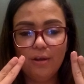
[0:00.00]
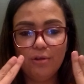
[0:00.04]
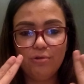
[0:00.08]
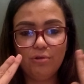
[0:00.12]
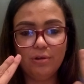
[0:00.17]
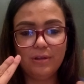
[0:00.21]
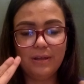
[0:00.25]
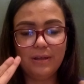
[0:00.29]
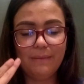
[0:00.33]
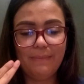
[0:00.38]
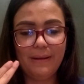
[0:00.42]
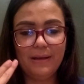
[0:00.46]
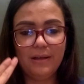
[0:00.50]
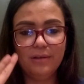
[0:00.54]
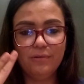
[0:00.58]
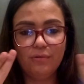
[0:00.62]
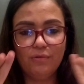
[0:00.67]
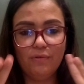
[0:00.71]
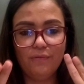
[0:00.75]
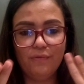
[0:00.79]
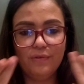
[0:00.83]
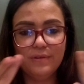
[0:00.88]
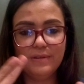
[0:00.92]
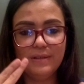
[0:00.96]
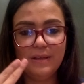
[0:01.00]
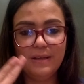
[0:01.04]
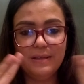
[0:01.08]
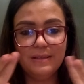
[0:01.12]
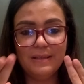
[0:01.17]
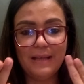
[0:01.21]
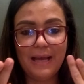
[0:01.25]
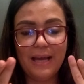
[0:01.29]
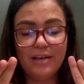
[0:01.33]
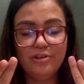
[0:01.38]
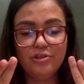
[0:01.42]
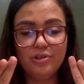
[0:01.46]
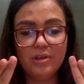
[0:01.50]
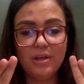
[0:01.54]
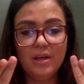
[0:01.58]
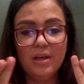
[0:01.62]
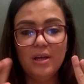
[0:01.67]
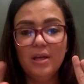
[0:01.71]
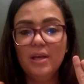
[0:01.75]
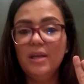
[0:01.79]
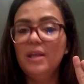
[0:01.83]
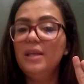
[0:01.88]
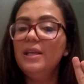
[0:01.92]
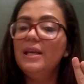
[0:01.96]
Eu estou trabalhando com vocês ética
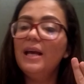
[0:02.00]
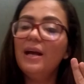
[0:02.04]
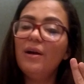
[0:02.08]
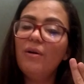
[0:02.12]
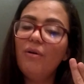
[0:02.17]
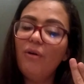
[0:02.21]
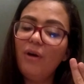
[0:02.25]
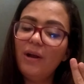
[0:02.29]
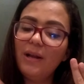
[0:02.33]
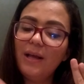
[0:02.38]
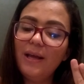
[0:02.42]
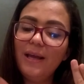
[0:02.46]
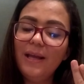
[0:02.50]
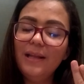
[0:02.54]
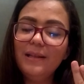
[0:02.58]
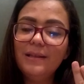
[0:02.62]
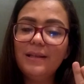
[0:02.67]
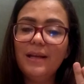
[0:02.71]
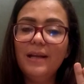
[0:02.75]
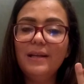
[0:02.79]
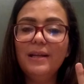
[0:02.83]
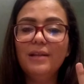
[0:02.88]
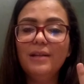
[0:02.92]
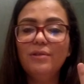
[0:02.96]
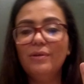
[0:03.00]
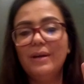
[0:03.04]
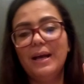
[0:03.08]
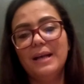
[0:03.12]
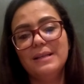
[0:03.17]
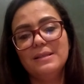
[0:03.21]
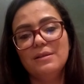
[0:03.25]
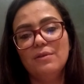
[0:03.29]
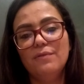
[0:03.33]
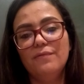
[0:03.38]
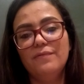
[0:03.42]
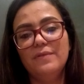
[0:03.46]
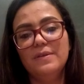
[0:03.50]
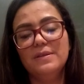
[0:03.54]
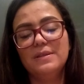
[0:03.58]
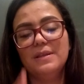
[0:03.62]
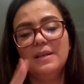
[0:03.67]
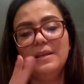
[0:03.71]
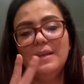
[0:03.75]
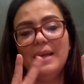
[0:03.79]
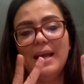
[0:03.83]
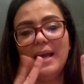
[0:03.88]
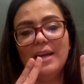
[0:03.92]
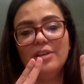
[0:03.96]
e agora entrei na educação
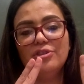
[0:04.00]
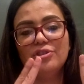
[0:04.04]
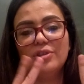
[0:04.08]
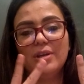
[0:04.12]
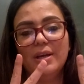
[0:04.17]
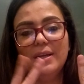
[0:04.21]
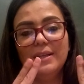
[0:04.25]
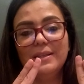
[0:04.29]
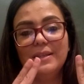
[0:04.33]
física em ética.